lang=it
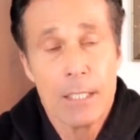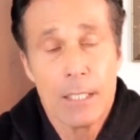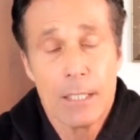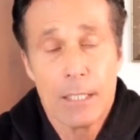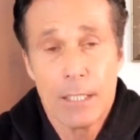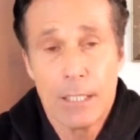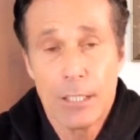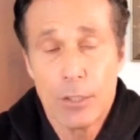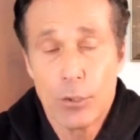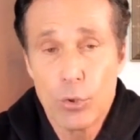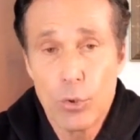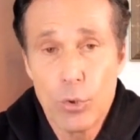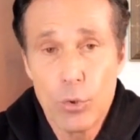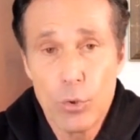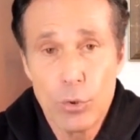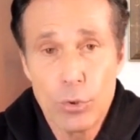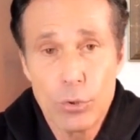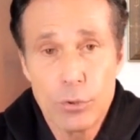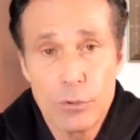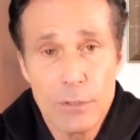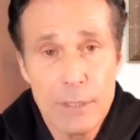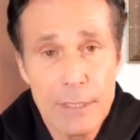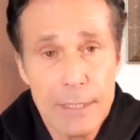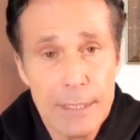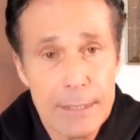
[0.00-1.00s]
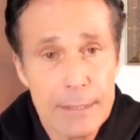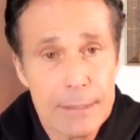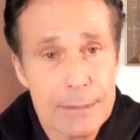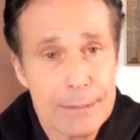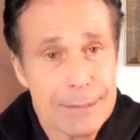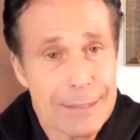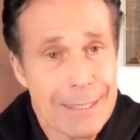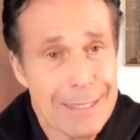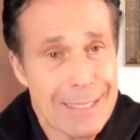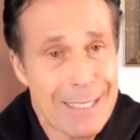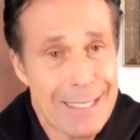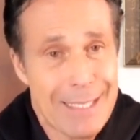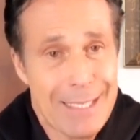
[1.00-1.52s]
Inoltre
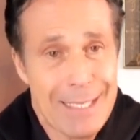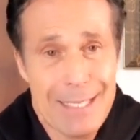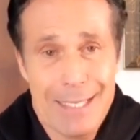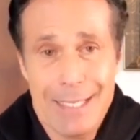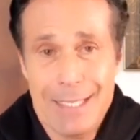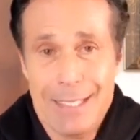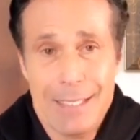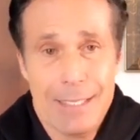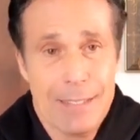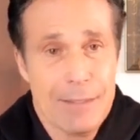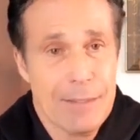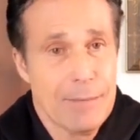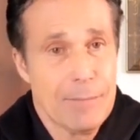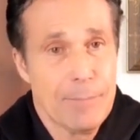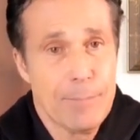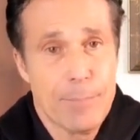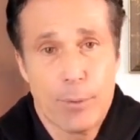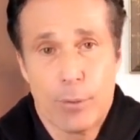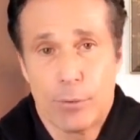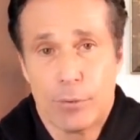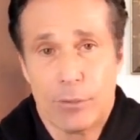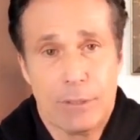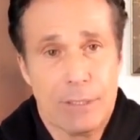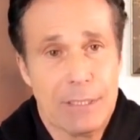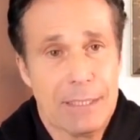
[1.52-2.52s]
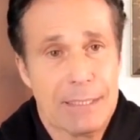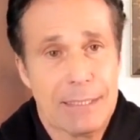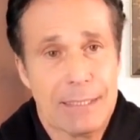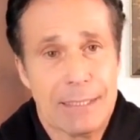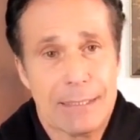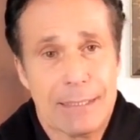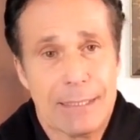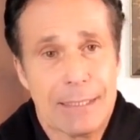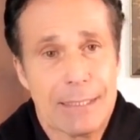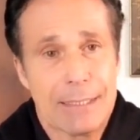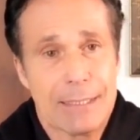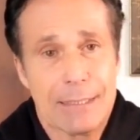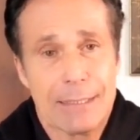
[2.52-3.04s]
nelle
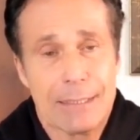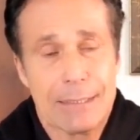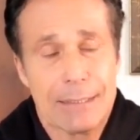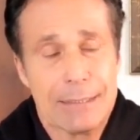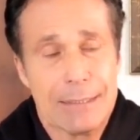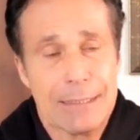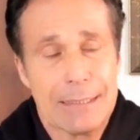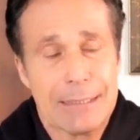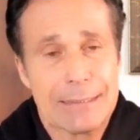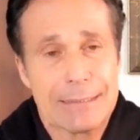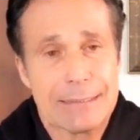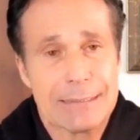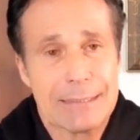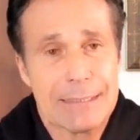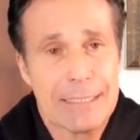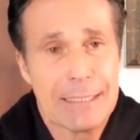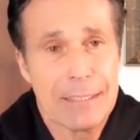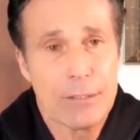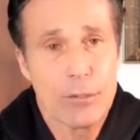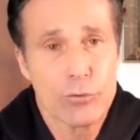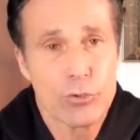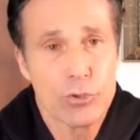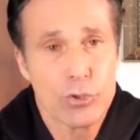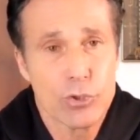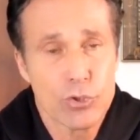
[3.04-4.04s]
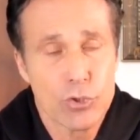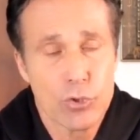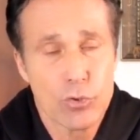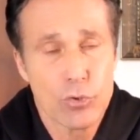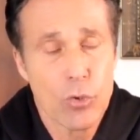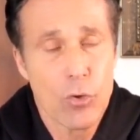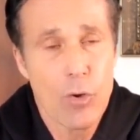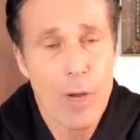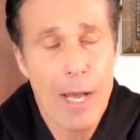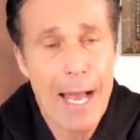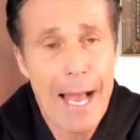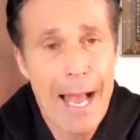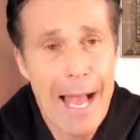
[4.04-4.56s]
proteine del siero ci
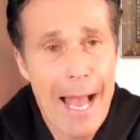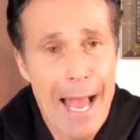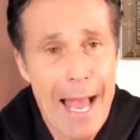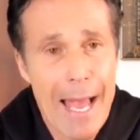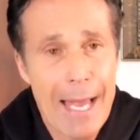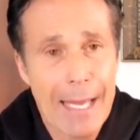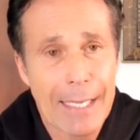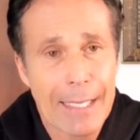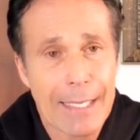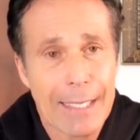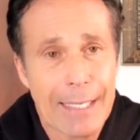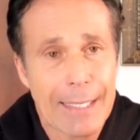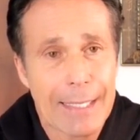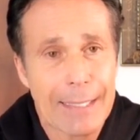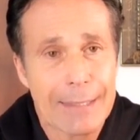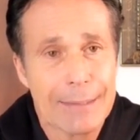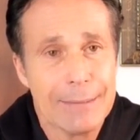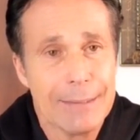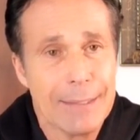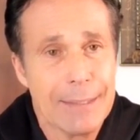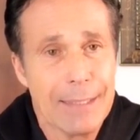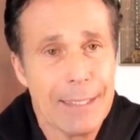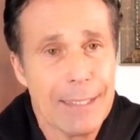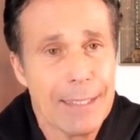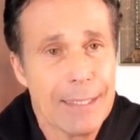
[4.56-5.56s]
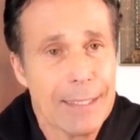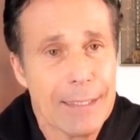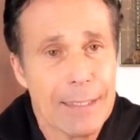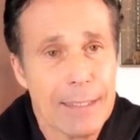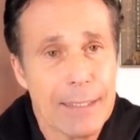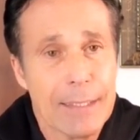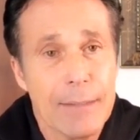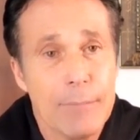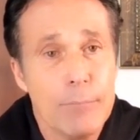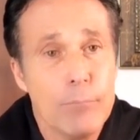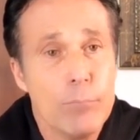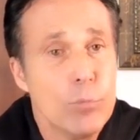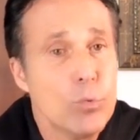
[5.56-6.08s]
sono anche delle
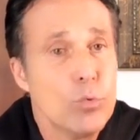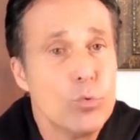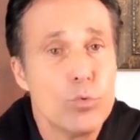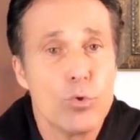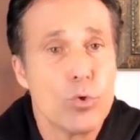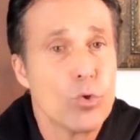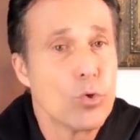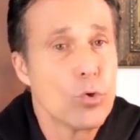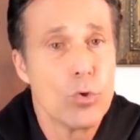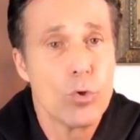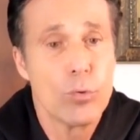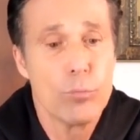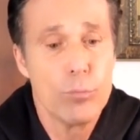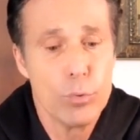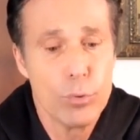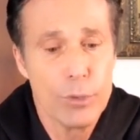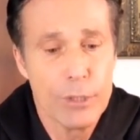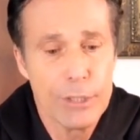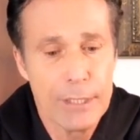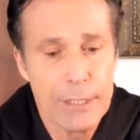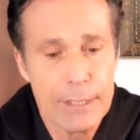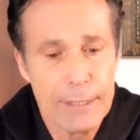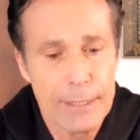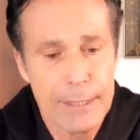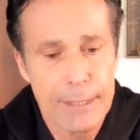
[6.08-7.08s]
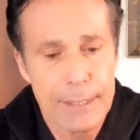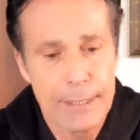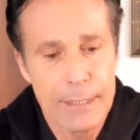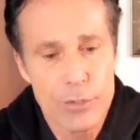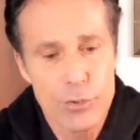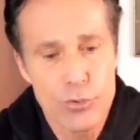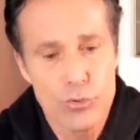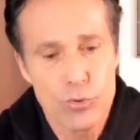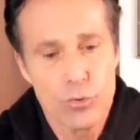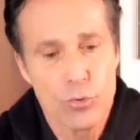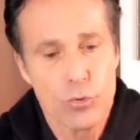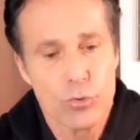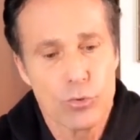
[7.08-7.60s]
immunoglobuline che
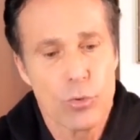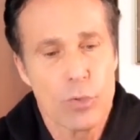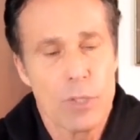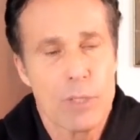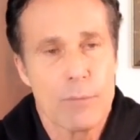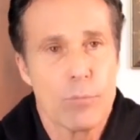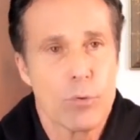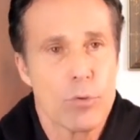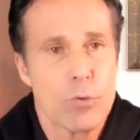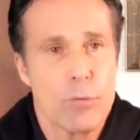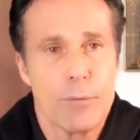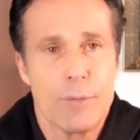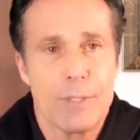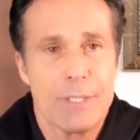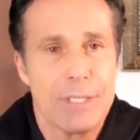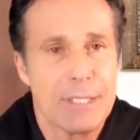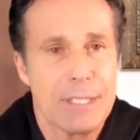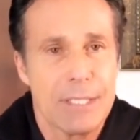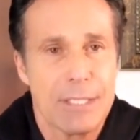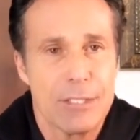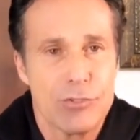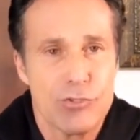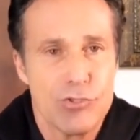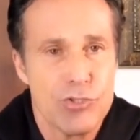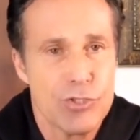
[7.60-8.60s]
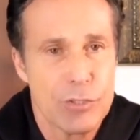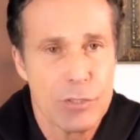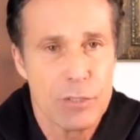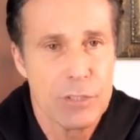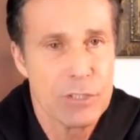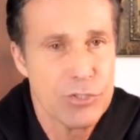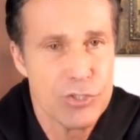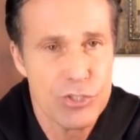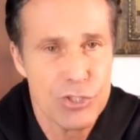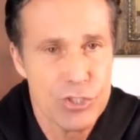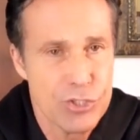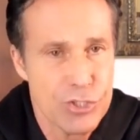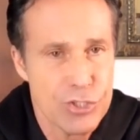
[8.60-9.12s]
sono le immunoglobine
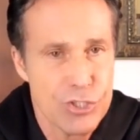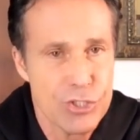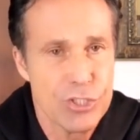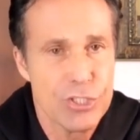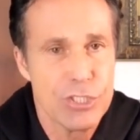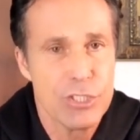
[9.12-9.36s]
IgG,